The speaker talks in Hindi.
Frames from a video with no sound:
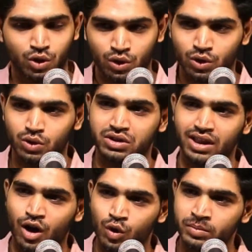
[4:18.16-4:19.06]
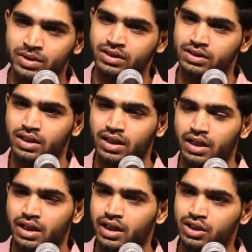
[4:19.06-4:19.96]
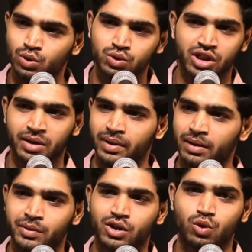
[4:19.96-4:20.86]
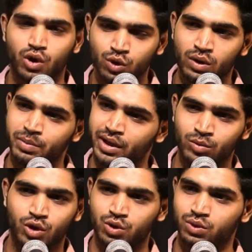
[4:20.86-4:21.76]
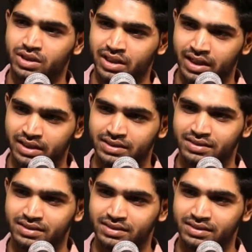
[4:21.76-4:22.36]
दोनों ताउम्र एक दूसरे में अपने खोए हुए प्रेम को ढूंढते रहे